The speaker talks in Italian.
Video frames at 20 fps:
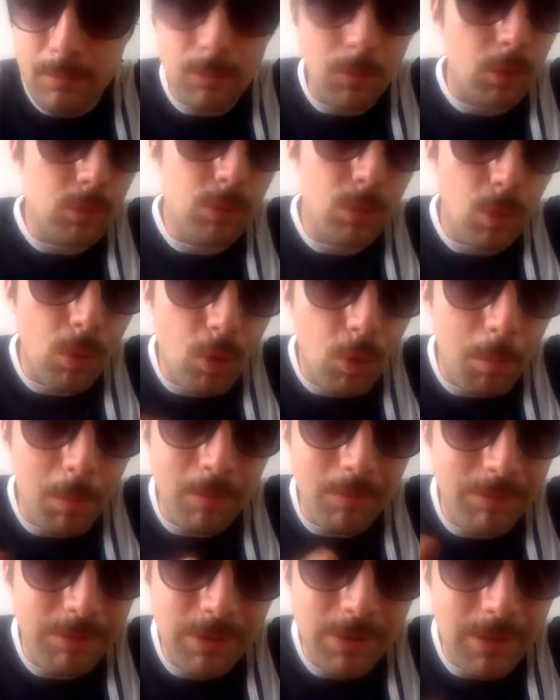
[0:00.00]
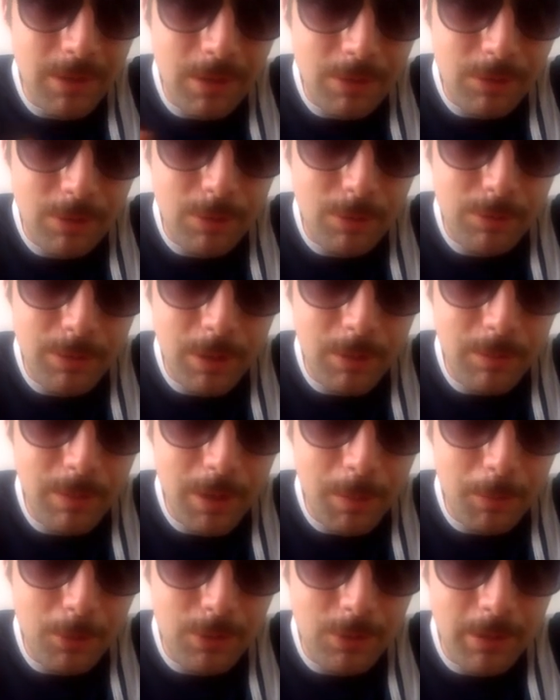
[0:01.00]
no, non come un film della seconda
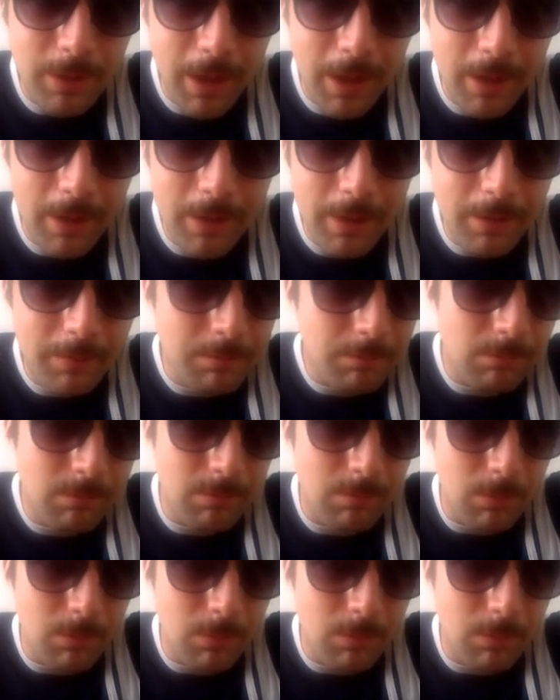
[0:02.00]
guerra mondiale,